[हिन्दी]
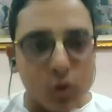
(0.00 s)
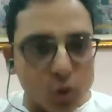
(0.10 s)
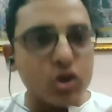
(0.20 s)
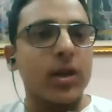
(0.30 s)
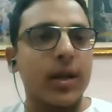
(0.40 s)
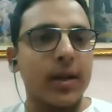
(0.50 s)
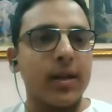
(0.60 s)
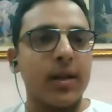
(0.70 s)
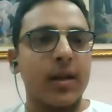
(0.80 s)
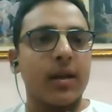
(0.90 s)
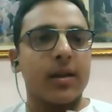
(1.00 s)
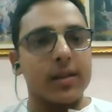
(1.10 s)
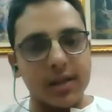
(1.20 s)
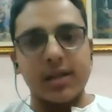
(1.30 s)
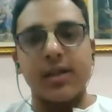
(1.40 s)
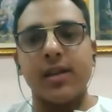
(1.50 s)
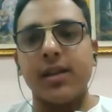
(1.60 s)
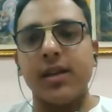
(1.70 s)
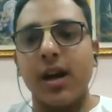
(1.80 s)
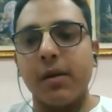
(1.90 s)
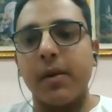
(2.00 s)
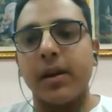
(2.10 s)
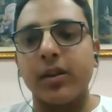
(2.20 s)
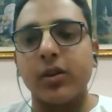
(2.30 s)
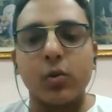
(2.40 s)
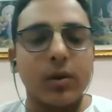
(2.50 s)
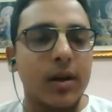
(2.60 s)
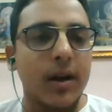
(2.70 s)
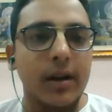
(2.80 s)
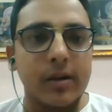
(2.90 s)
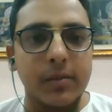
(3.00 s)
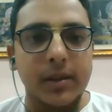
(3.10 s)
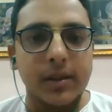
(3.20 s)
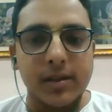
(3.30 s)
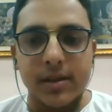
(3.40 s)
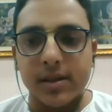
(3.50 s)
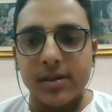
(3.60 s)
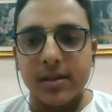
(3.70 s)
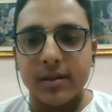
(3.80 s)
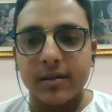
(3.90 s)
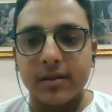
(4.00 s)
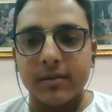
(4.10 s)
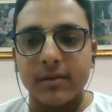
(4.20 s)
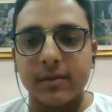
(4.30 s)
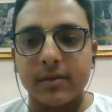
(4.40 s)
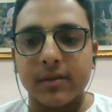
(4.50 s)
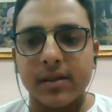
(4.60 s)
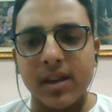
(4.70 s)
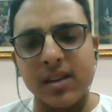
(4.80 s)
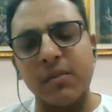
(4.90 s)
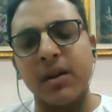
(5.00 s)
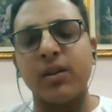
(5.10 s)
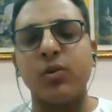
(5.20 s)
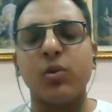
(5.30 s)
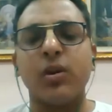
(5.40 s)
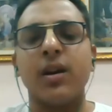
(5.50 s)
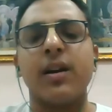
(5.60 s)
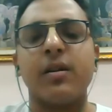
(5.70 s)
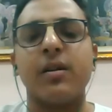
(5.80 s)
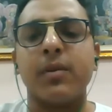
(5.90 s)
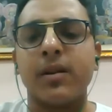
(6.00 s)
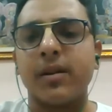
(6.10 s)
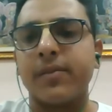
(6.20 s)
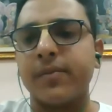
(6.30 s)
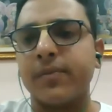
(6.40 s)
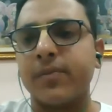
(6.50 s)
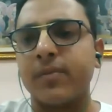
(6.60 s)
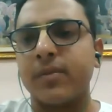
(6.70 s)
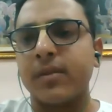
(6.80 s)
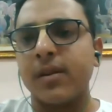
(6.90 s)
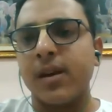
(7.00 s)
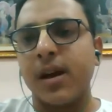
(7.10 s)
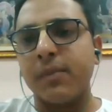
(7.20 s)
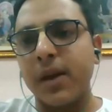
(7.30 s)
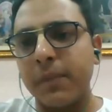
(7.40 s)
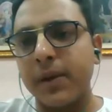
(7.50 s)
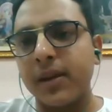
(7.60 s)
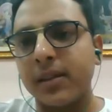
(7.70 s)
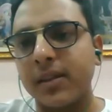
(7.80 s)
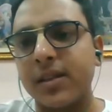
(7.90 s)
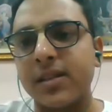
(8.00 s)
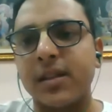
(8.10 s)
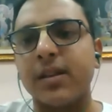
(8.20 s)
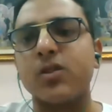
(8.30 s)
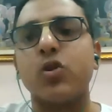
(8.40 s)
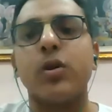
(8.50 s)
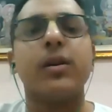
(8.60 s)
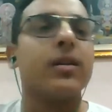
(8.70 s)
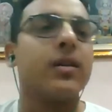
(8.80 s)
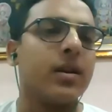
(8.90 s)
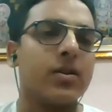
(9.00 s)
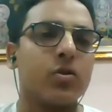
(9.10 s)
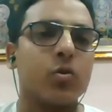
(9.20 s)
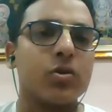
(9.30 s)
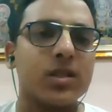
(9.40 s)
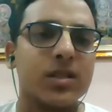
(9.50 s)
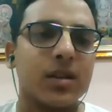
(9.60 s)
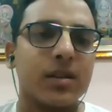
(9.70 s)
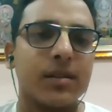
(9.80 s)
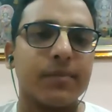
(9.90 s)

सोच है यही हमारे दुख का कारण बनता रहा है यही हमारे दुख का कारण बन रहा है हम यहाँ पे इतना ज़्यादा इंजॉय करने का जो कोशिश कर